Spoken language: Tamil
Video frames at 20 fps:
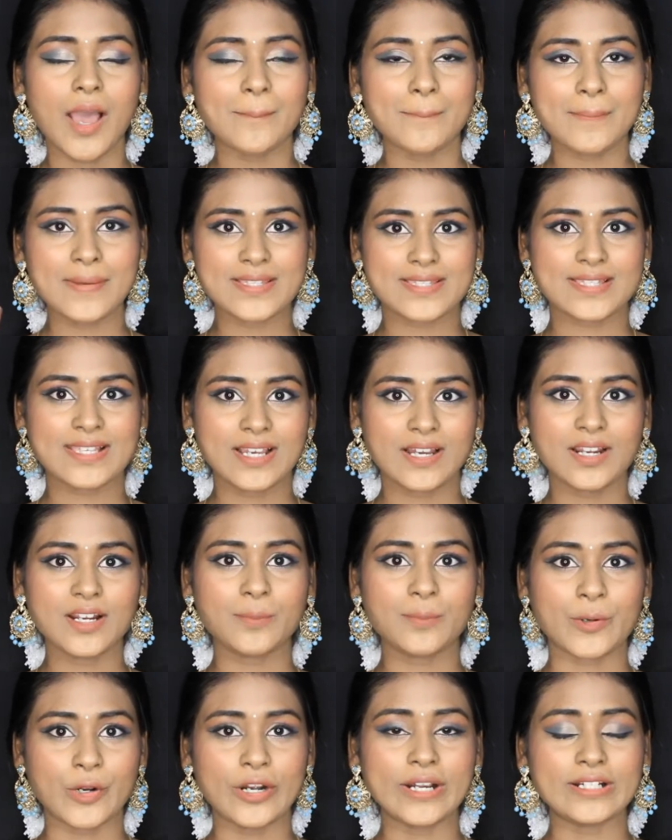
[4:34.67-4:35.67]
அமேசிங்கான
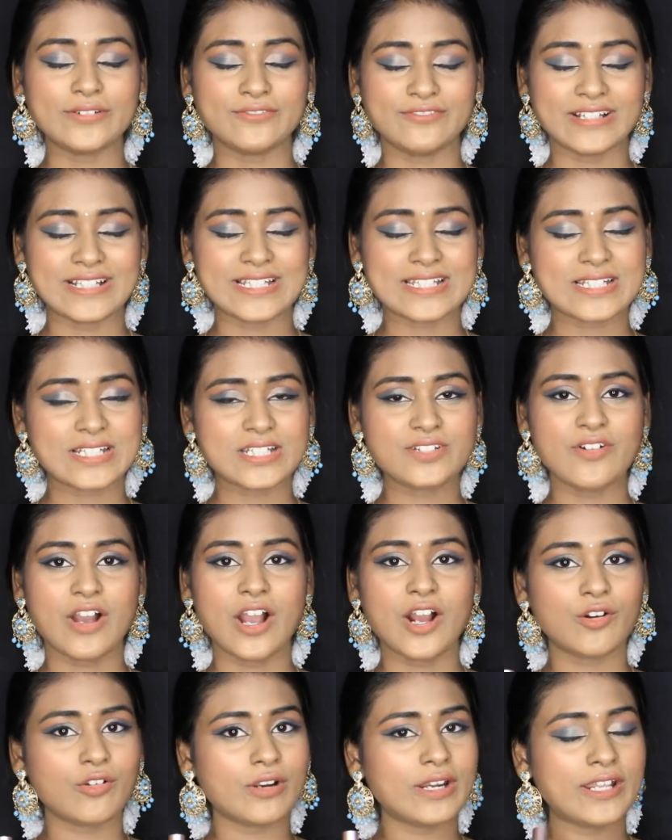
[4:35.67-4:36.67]
ப்ராடக்ட் ஃபஸ்ட்டு
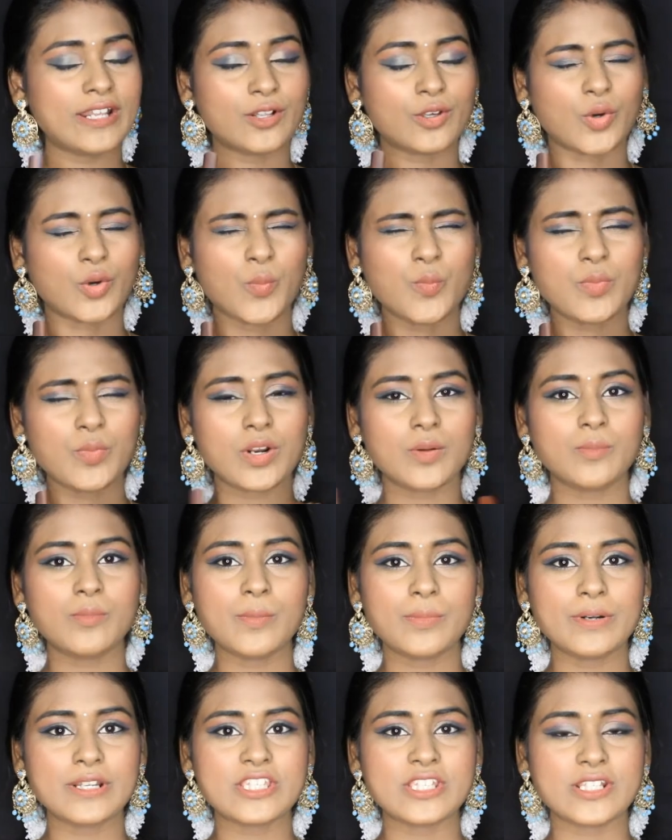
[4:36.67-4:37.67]
வாங்கினோன்னே எனக்கு ரொம்ப
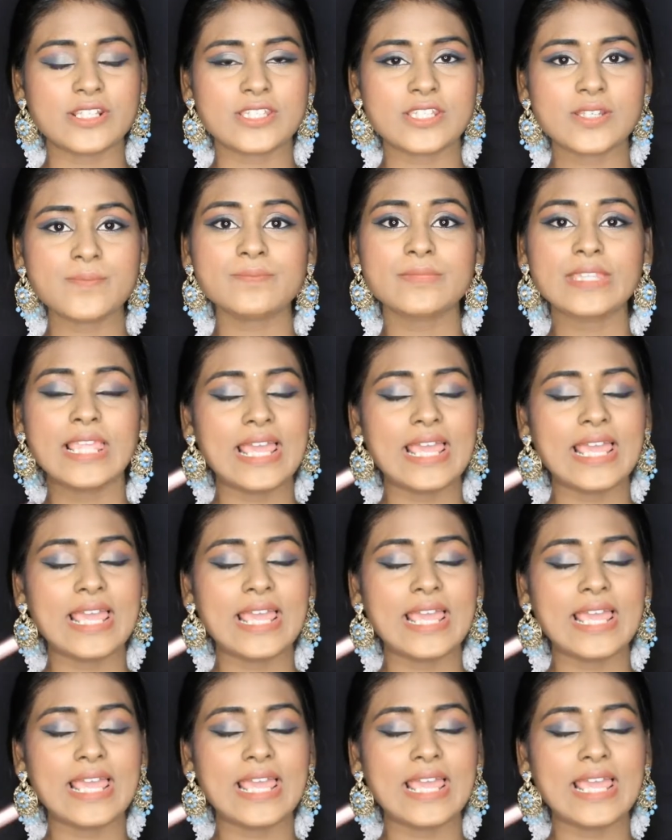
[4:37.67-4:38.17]
ரொம்ப பிடிச்சிருச்சு